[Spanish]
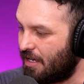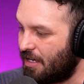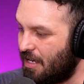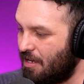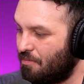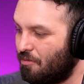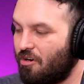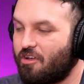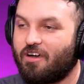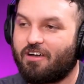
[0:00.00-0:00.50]

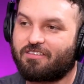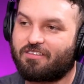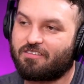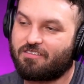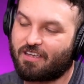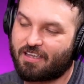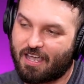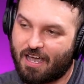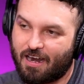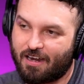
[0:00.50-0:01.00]
y murió
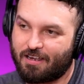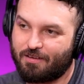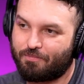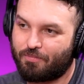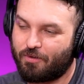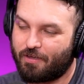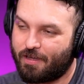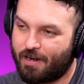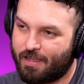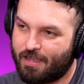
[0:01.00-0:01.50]
antes de que alguien
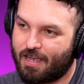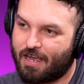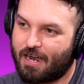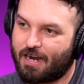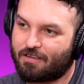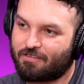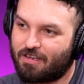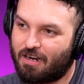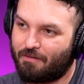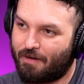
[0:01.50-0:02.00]
pudiera
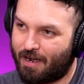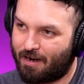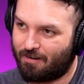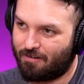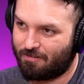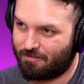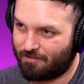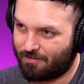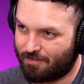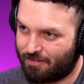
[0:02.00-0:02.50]
llegar a
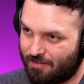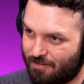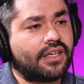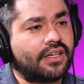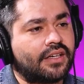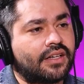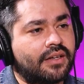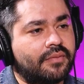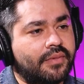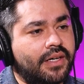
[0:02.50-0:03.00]
salvarlo,
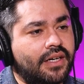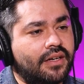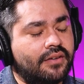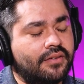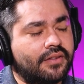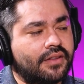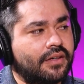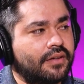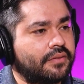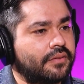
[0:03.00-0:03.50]
Ching, qué mala
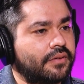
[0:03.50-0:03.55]
onda,